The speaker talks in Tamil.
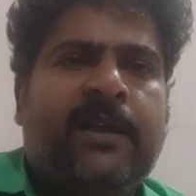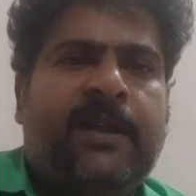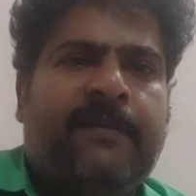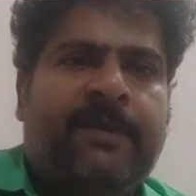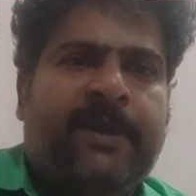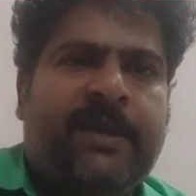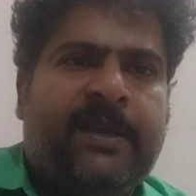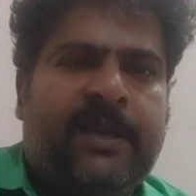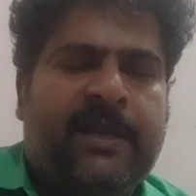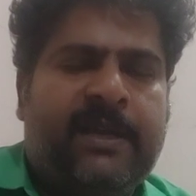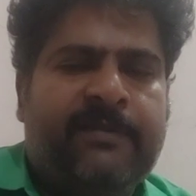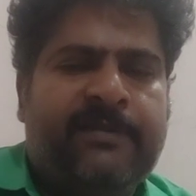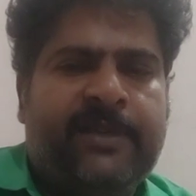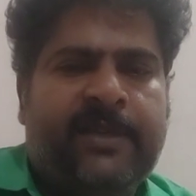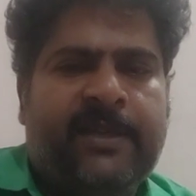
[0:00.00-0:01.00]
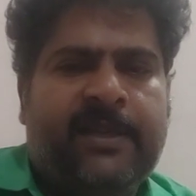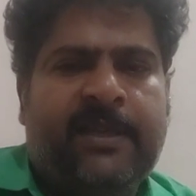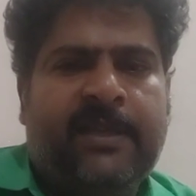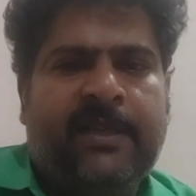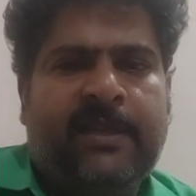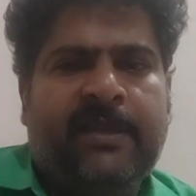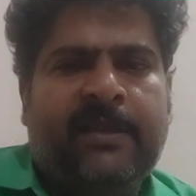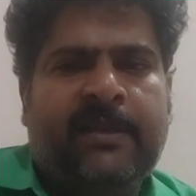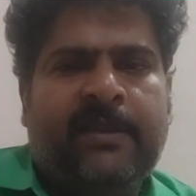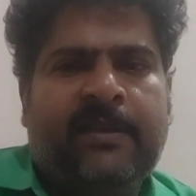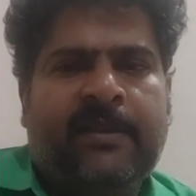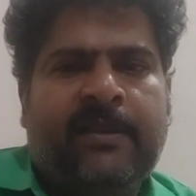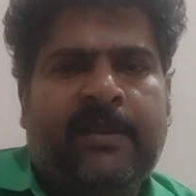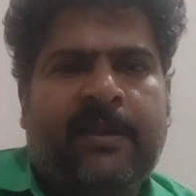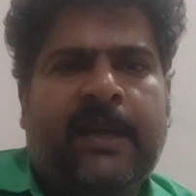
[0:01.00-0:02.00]
நமக்கு நல்ல விஷயங்களே
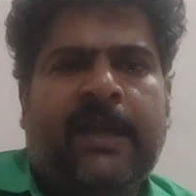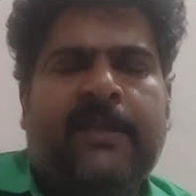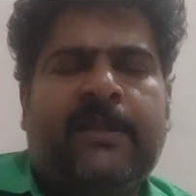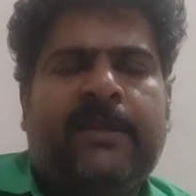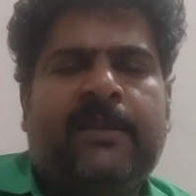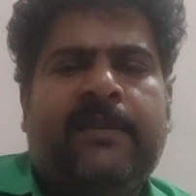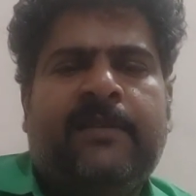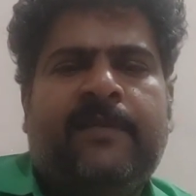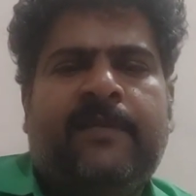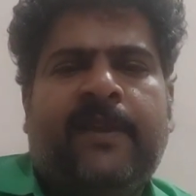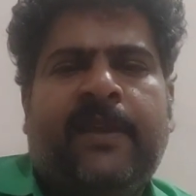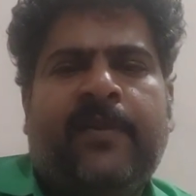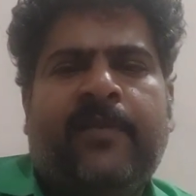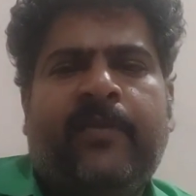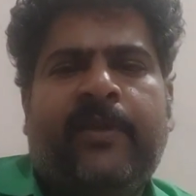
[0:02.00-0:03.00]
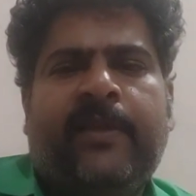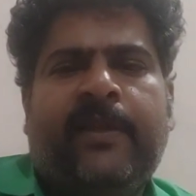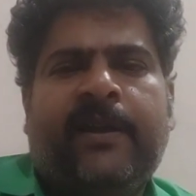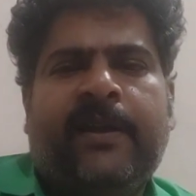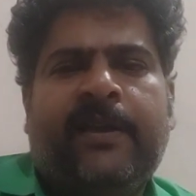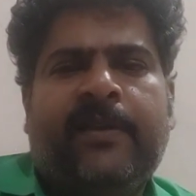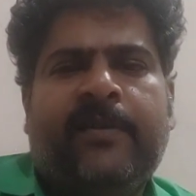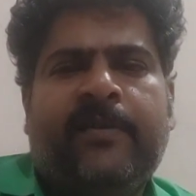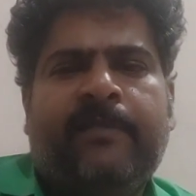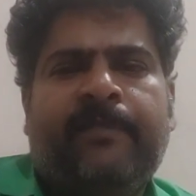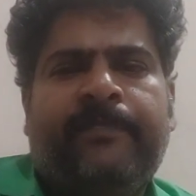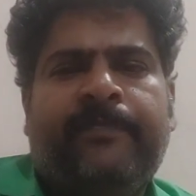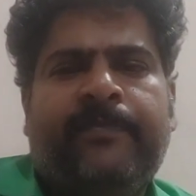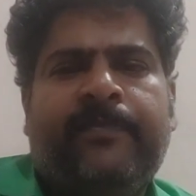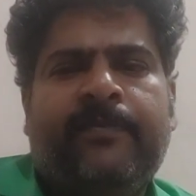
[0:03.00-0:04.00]
அது செய்யக்கூடியதாக இருக்கும்
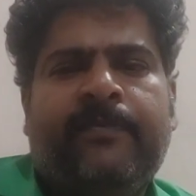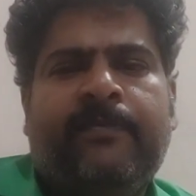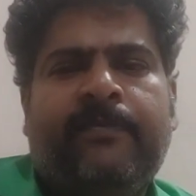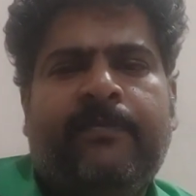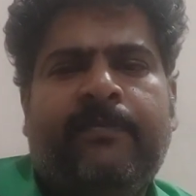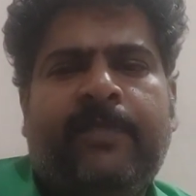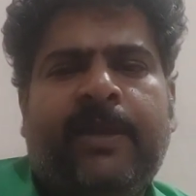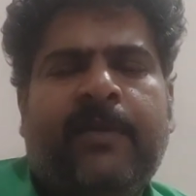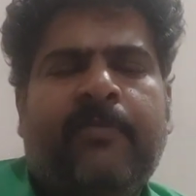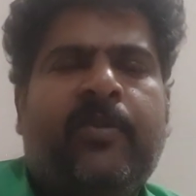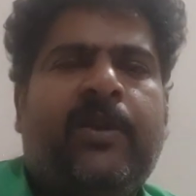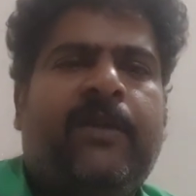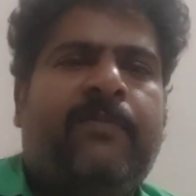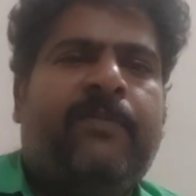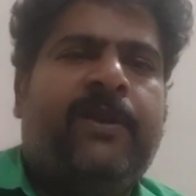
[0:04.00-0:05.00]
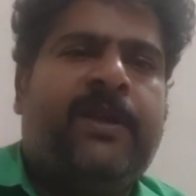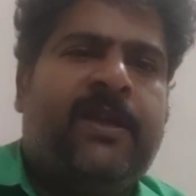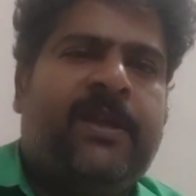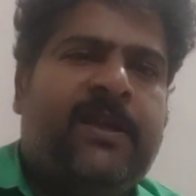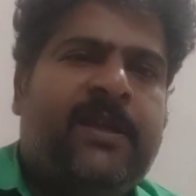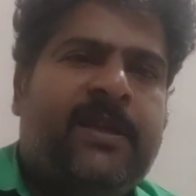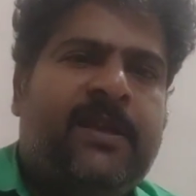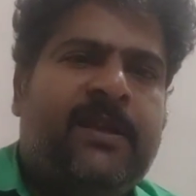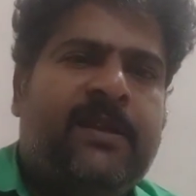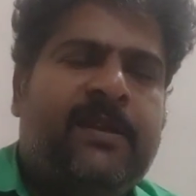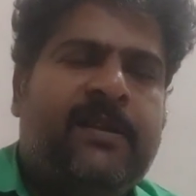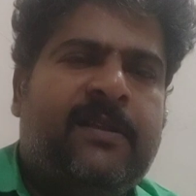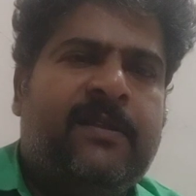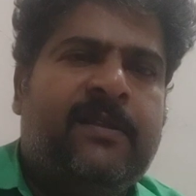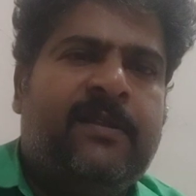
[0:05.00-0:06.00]
மிக முக்கியமான எண்கள்
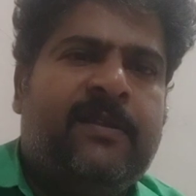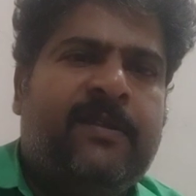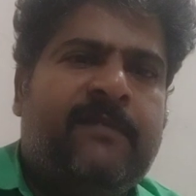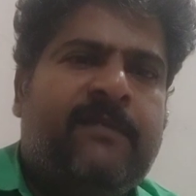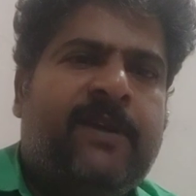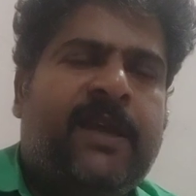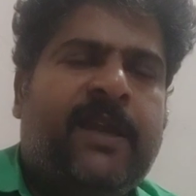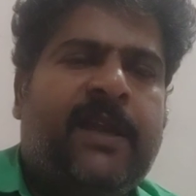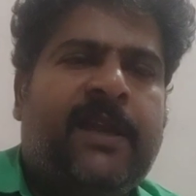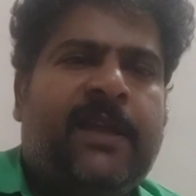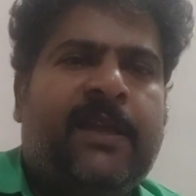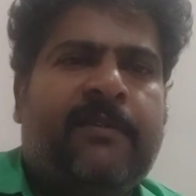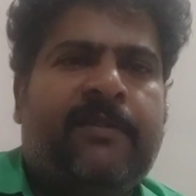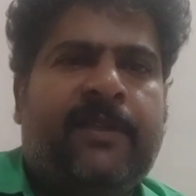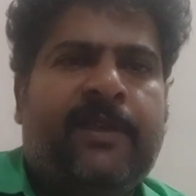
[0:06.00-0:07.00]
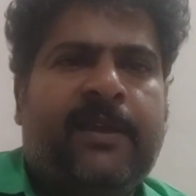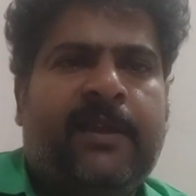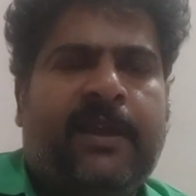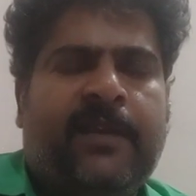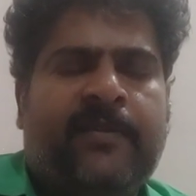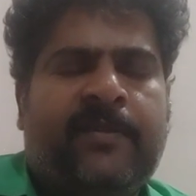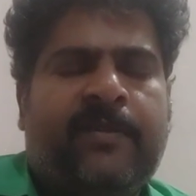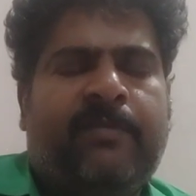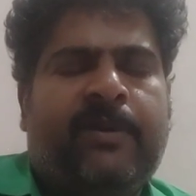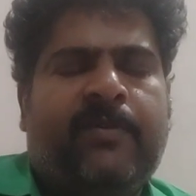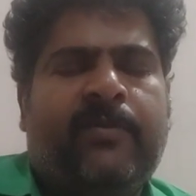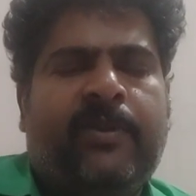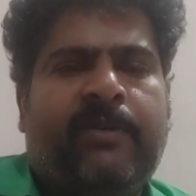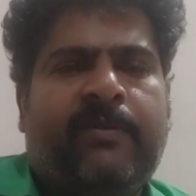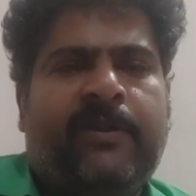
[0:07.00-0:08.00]
வாழ்க்கையில் வந்து
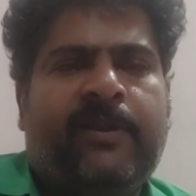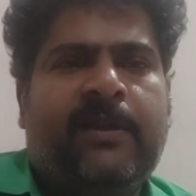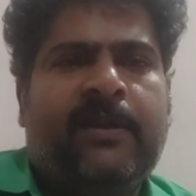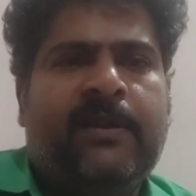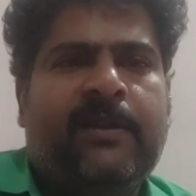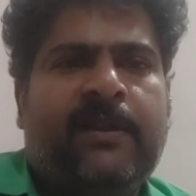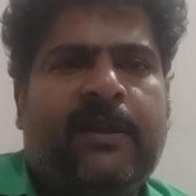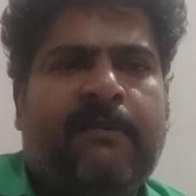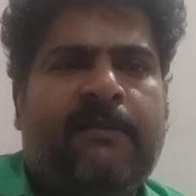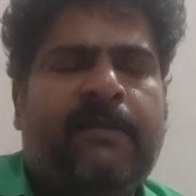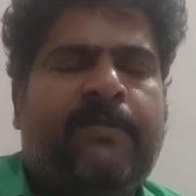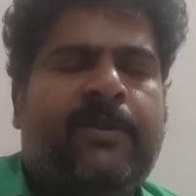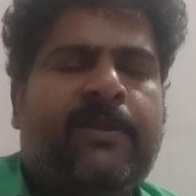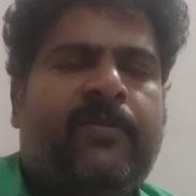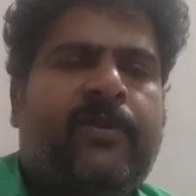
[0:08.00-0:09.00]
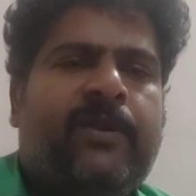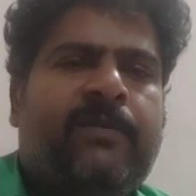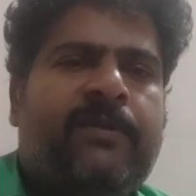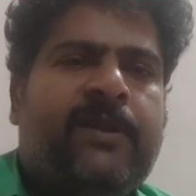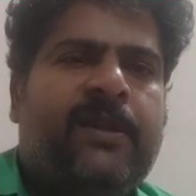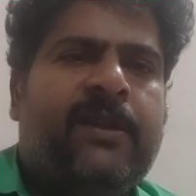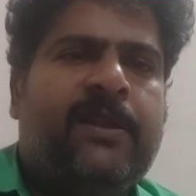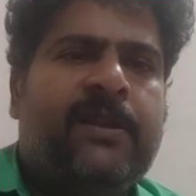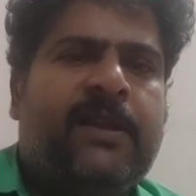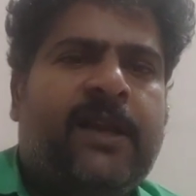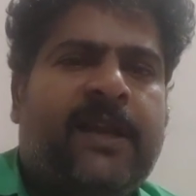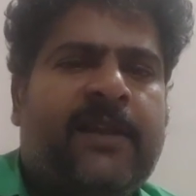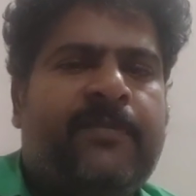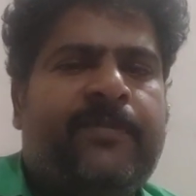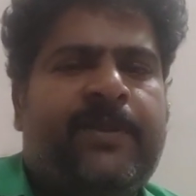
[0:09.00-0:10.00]
கஷ்டப்படக்கூடியவர்கள் கவலைப்படக்கூடியவர்கள்
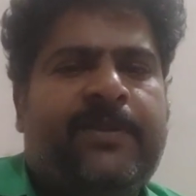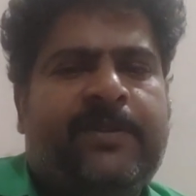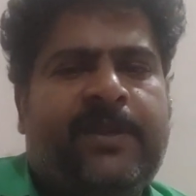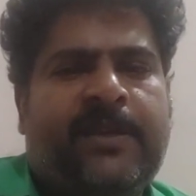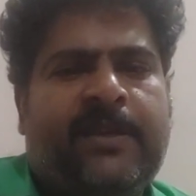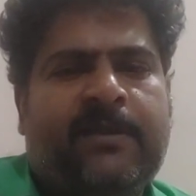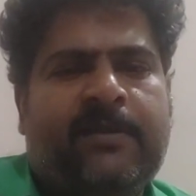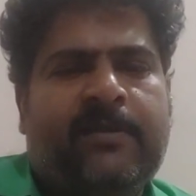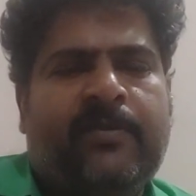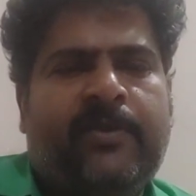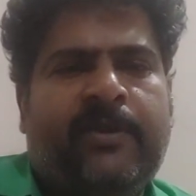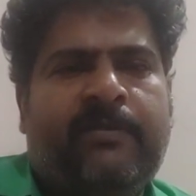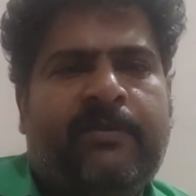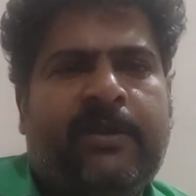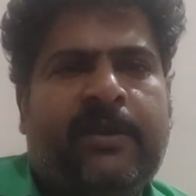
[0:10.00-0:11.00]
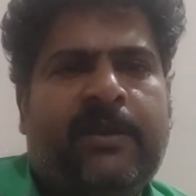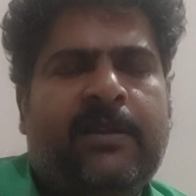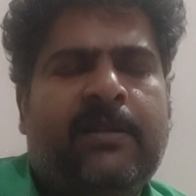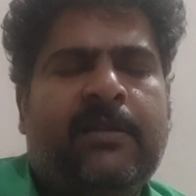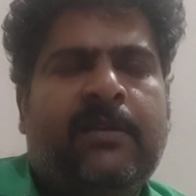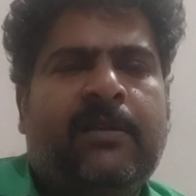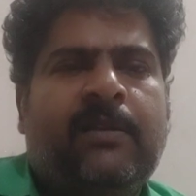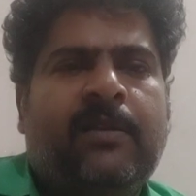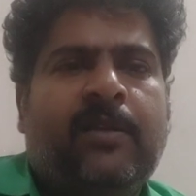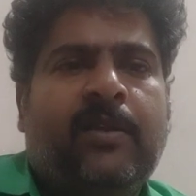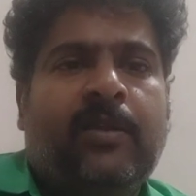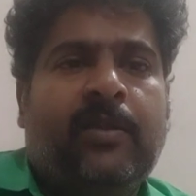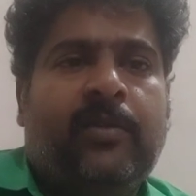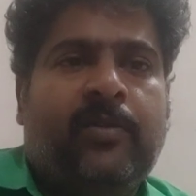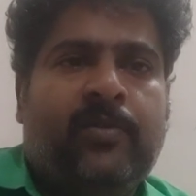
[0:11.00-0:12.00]
கடன் பிரச்சனையில் இருக்கக்கூடியவர்கள்
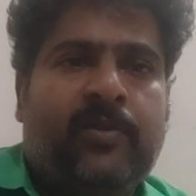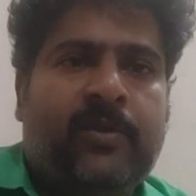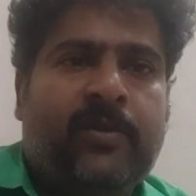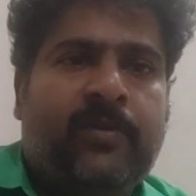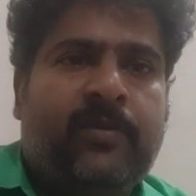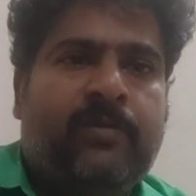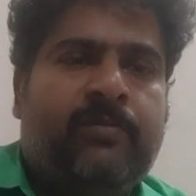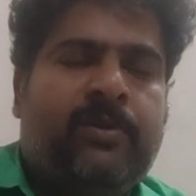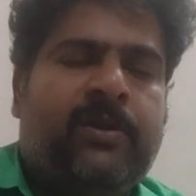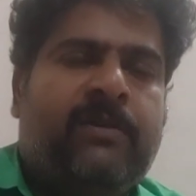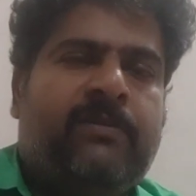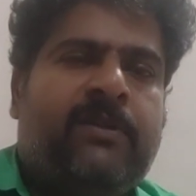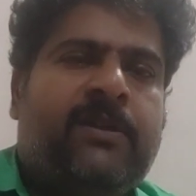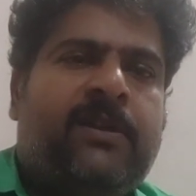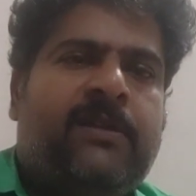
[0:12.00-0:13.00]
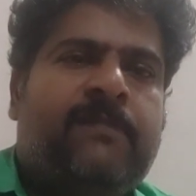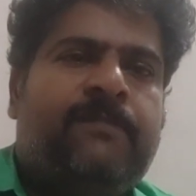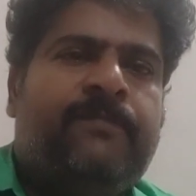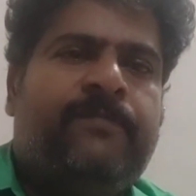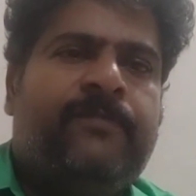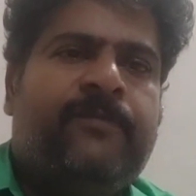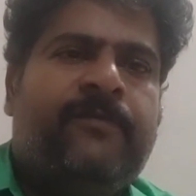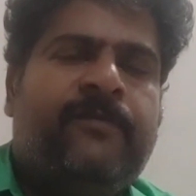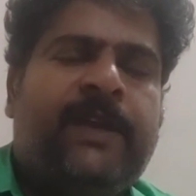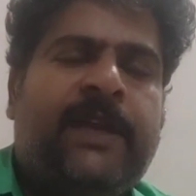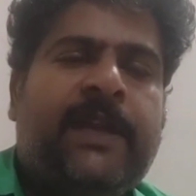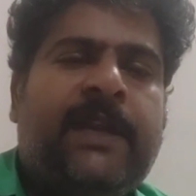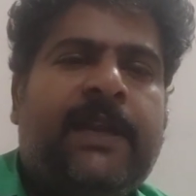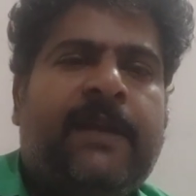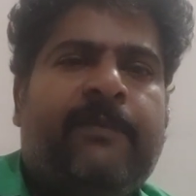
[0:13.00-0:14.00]
தொந்தரவுக்குட்பட்டவர்கள்
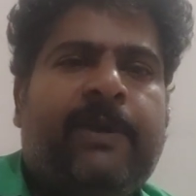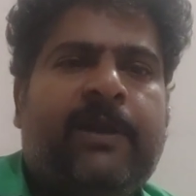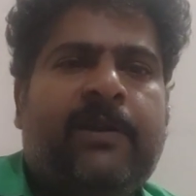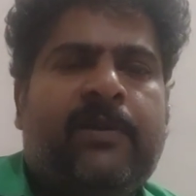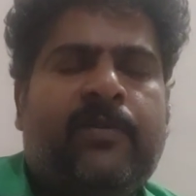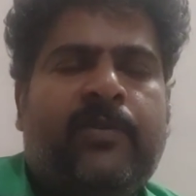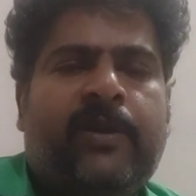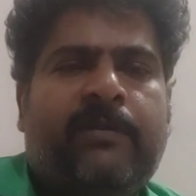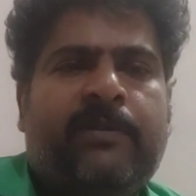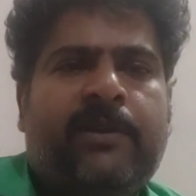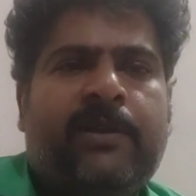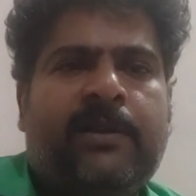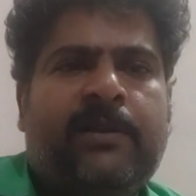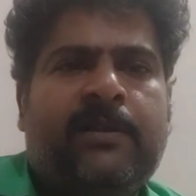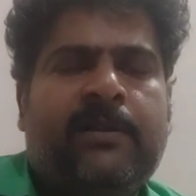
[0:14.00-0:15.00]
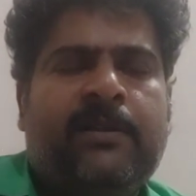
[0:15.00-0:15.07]
வேலை இல்லாமல் இருக்கக்கூடியவர்கள்